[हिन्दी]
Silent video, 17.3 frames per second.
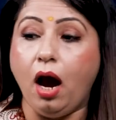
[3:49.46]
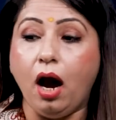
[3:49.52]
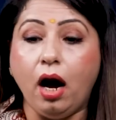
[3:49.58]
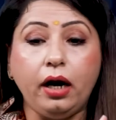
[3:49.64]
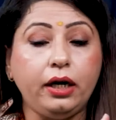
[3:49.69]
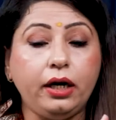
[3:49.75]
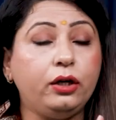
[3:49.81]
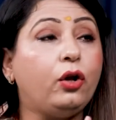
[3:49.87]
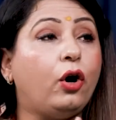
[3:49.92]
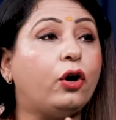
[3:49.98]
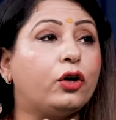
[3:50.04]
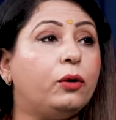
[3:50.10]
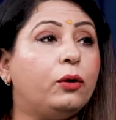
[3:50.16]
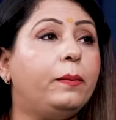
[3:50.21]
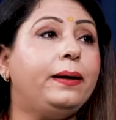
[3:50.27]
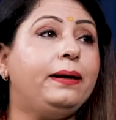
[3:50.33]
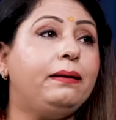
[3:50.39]
हर
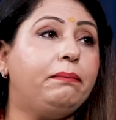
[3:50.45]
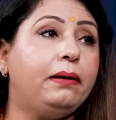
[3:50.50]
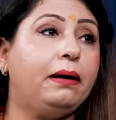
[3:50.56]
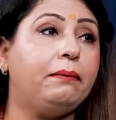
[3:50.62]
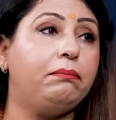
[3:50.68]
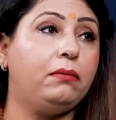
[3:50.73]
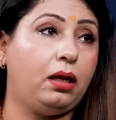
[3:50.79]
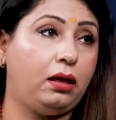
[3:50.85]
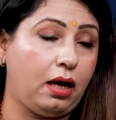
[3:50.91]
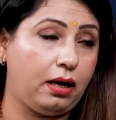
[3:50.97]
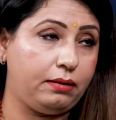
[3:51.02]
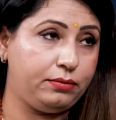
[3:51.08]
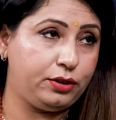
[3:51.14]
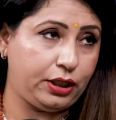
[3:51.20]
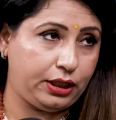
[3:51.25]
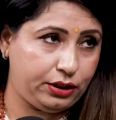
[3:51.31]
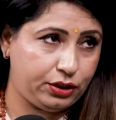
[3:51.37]
डॉक्यूमेंट पे अपना
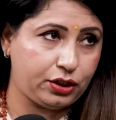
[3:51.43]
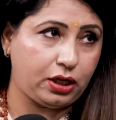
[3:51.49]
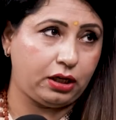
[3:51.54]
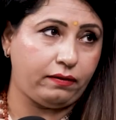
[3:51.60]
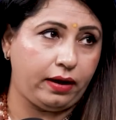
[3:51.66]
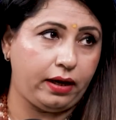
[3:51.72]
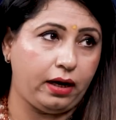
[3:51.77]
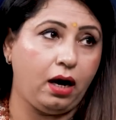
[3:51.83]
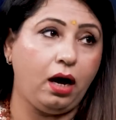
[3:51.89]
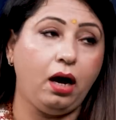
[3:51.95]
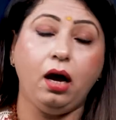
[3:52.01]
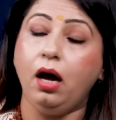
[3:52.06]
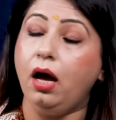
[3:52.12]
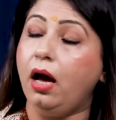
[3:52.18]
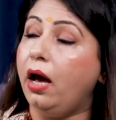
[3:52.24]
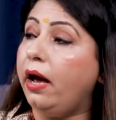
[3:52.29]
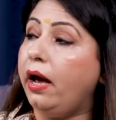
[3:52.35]
नाम चेंज करवाया
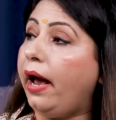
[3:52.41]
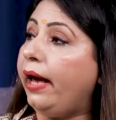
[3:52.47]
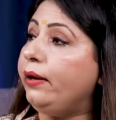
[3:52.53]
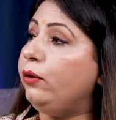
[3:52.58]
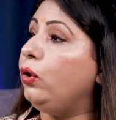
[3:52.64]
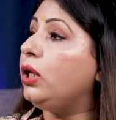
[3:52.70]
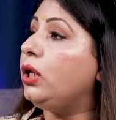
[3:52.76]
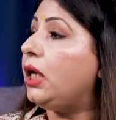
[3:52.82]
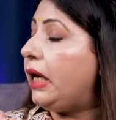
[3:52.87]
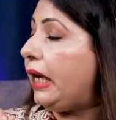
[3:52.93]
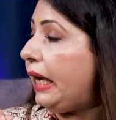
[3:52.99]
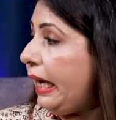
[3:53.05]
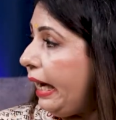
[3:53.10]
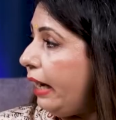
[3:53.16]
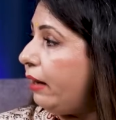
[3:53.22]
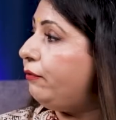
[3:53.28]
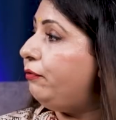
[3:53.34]
एंड उनकी
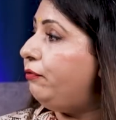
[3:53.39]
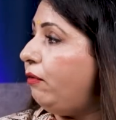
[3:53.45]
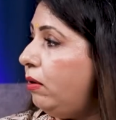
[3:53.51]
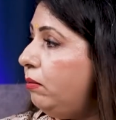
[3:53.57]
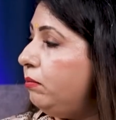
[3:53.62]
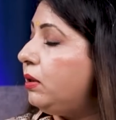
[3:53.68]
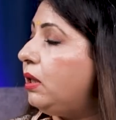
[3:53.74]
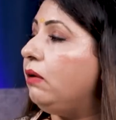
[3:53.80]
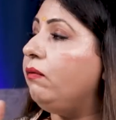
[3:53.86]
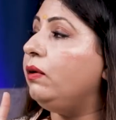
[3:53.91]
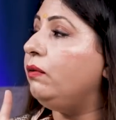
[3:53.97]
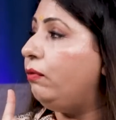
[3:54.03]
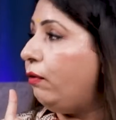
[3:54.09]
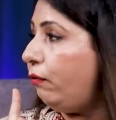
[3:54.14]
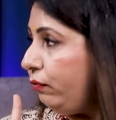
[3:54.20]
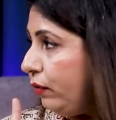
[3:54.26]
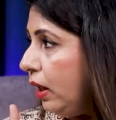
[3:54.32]
एक फॉर्म थी विथ
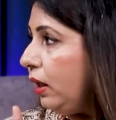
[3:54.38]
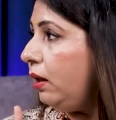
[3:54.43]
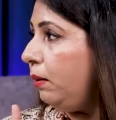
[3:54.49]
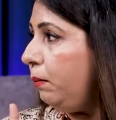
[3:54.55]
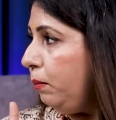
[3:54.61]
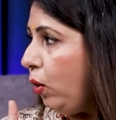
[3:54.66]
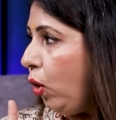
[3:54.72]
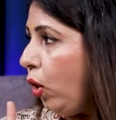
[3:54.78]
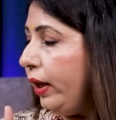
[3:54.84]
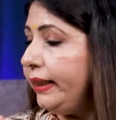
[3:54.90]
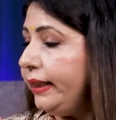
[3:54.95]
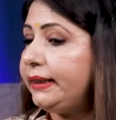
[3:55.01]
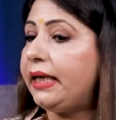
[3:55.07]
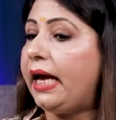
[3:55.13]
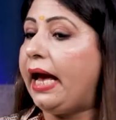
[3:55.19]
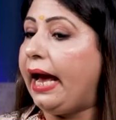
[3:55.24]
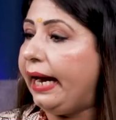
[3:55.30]
फिफ्टीन
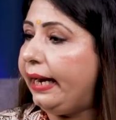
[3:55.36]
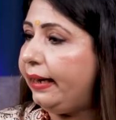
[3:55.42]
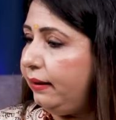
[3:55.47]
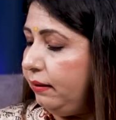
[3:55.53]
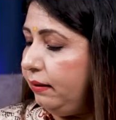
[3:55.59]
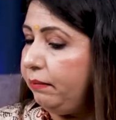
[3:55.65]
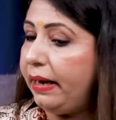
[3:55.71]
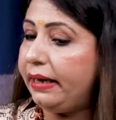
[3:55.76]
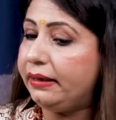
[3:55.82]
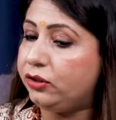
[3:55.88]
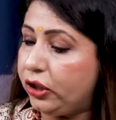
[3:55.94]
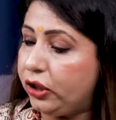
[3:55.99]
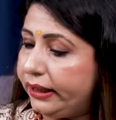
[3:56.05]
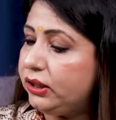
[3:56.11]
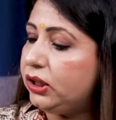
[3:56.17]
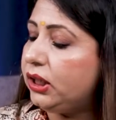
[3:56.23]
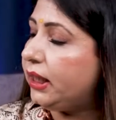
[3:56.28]
एम्प्लॉयज़ एंड बाय
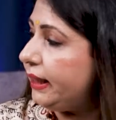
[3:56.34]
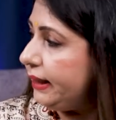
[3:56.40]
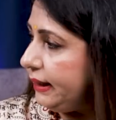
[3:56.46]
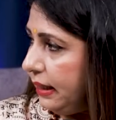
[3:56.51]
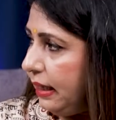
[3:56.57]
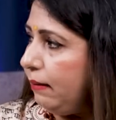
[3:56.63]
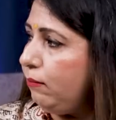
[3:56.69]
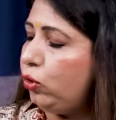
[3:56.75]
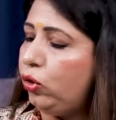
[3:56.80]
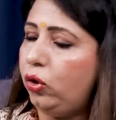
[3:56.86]
चेंजिंग इज नेम